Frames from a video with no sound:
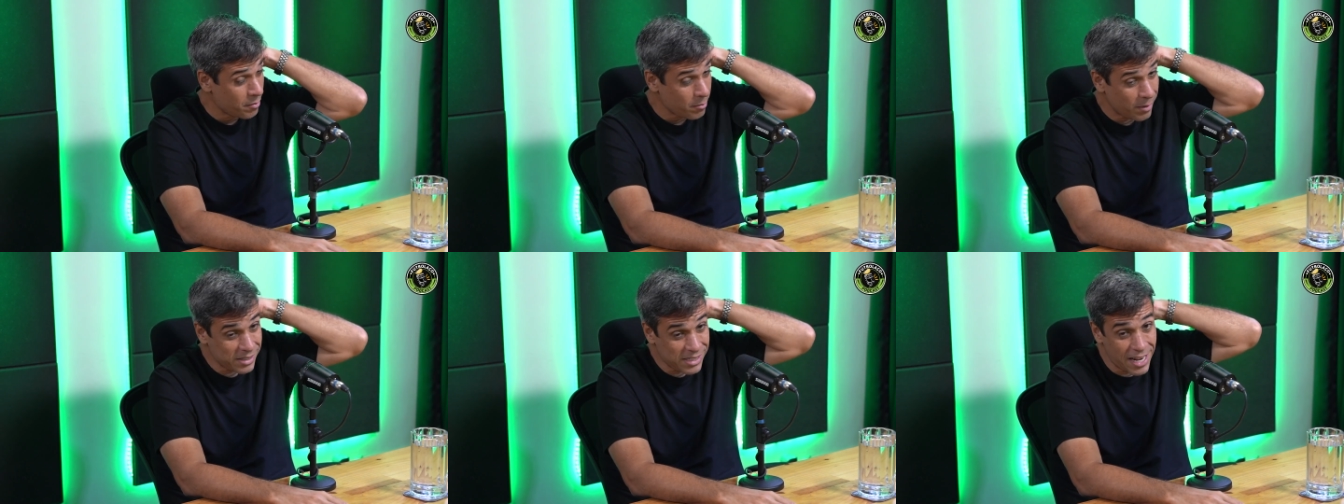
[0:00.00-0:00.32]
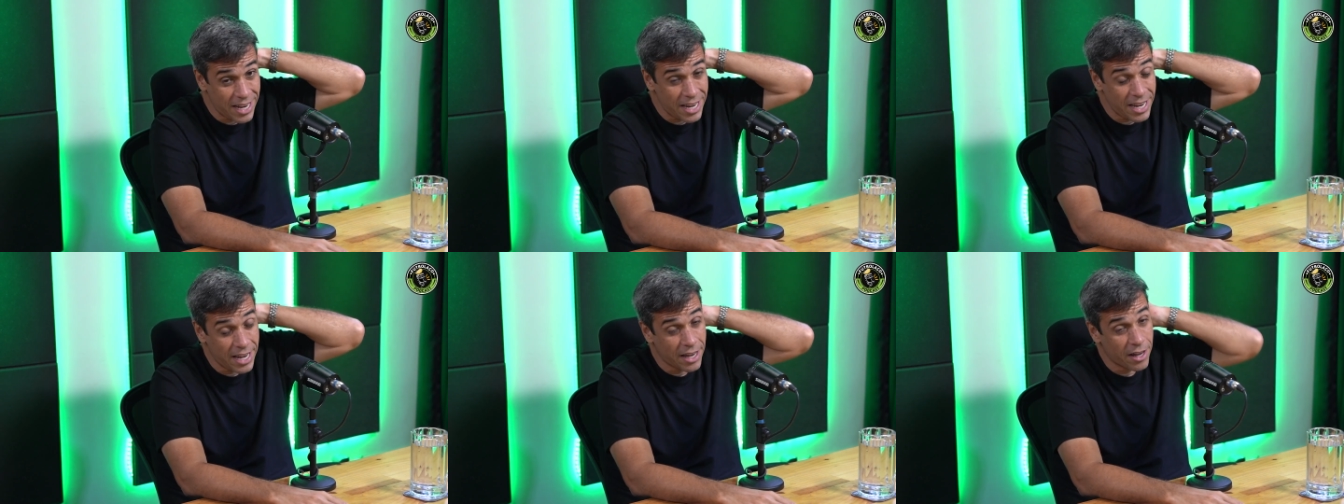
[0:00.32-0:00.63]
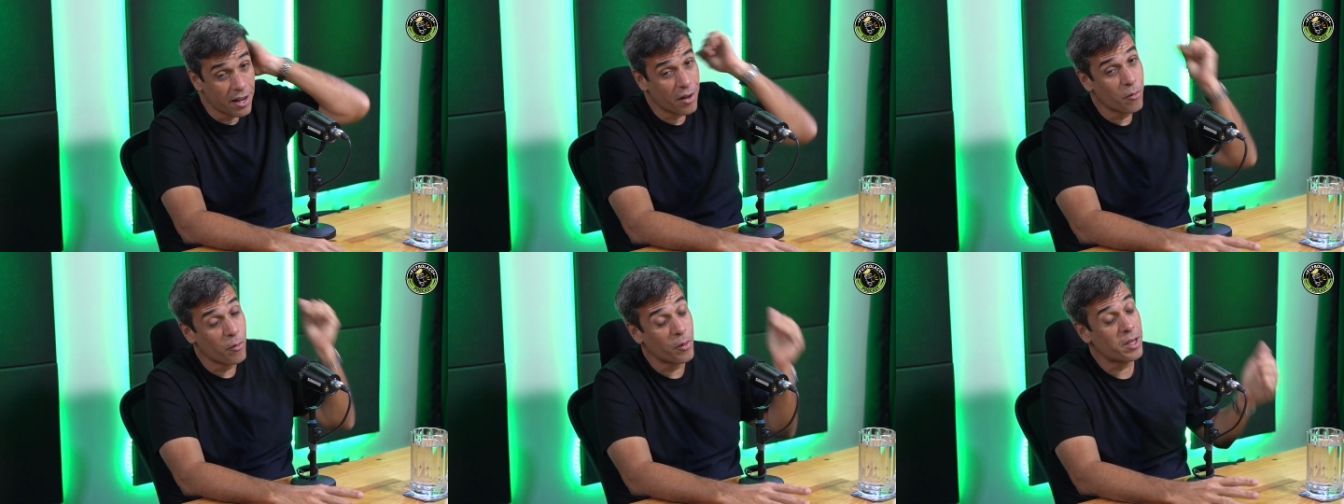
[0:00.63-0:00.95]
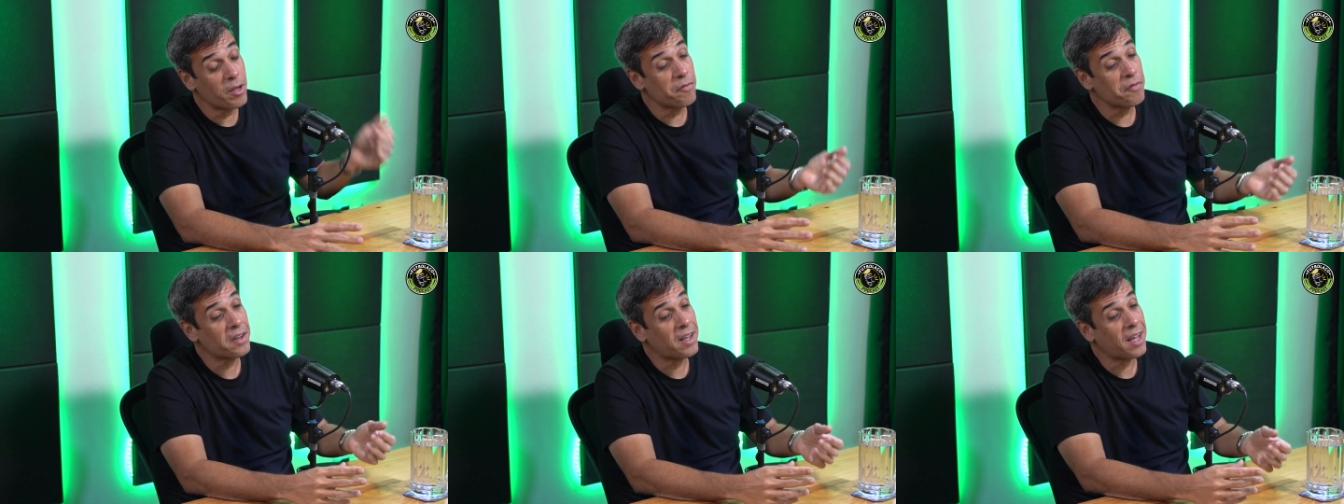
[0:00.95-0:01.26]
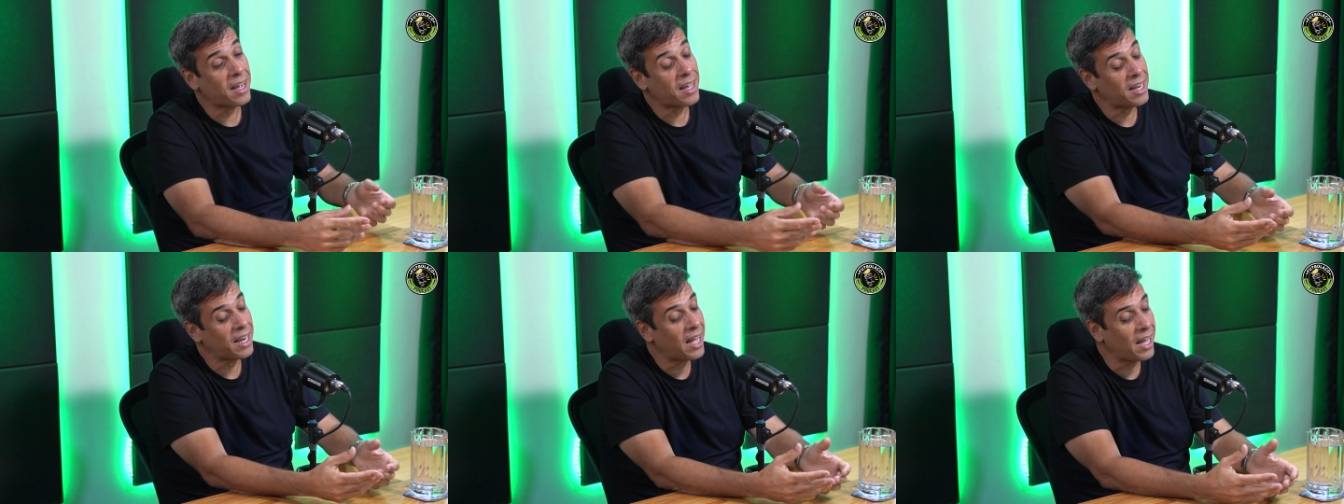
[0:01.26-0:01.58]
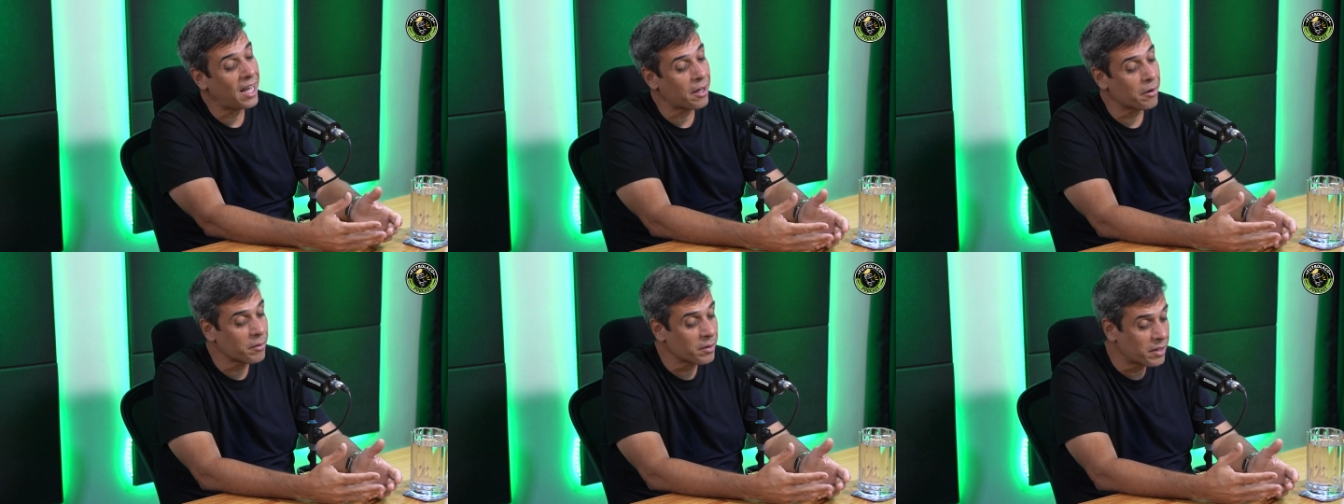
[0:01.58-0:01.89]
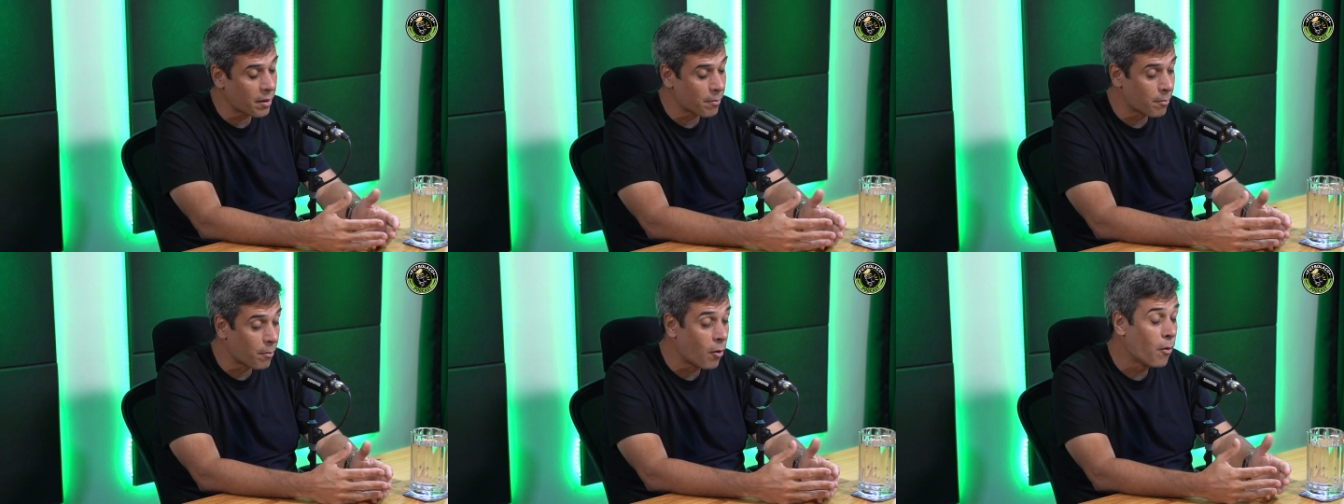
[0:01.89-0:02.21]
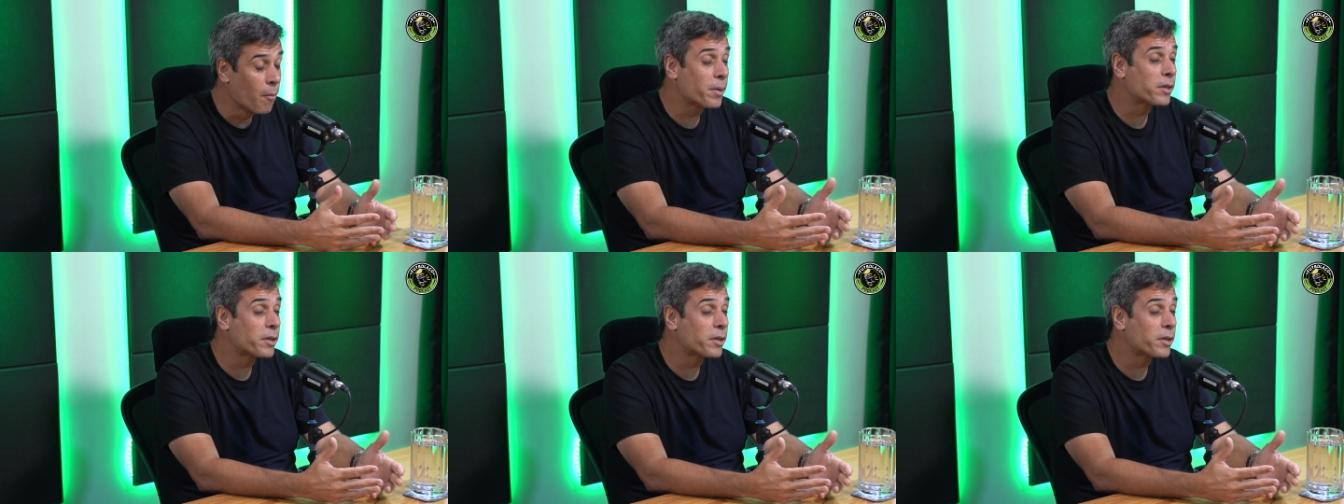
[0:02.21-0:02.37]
Mas ali é, o que fica claro e que é bom